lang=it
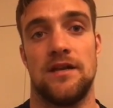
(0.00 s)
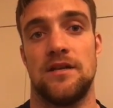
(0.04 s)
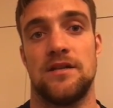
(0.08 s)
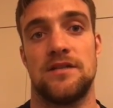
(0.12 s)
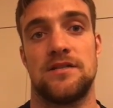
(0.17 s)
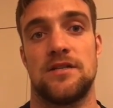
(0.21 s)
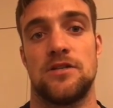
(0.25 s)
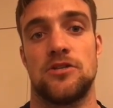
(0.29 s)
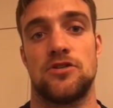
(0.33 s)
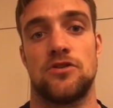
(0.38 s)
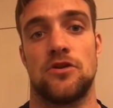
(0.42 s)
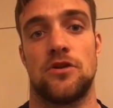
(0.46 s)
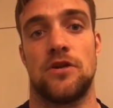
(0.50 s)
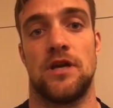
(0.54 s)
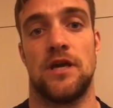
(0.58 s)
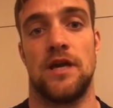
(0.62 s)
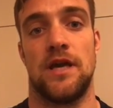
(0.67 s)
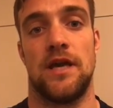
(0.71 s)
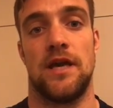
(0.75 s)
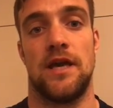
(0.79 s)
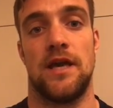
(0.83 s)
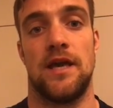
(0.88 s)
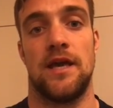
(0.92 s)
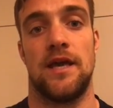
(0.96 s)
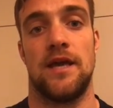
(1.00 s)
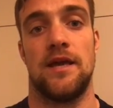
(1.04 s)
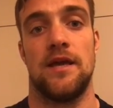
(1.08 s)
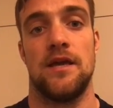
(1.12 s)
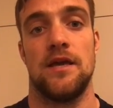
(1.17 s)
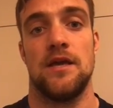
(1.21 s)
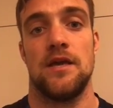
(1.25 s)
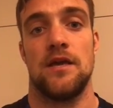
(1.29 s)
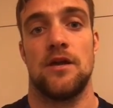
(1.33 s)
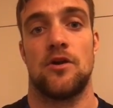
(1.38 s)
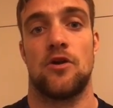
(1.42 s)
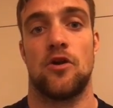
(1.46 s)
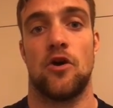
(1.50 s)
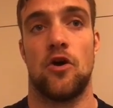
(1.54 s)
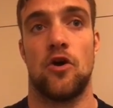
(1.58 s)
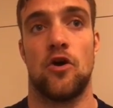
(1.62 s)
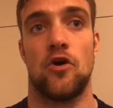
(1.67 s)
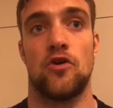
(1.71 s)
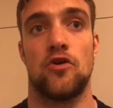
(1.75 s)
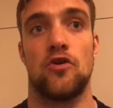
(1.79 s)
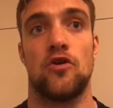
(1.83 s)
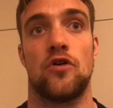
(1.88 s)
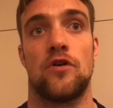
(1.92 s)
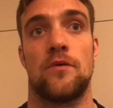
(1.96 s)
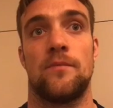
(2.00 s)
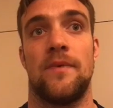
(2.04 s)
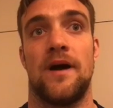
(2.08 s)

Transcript: nel senso che Conor,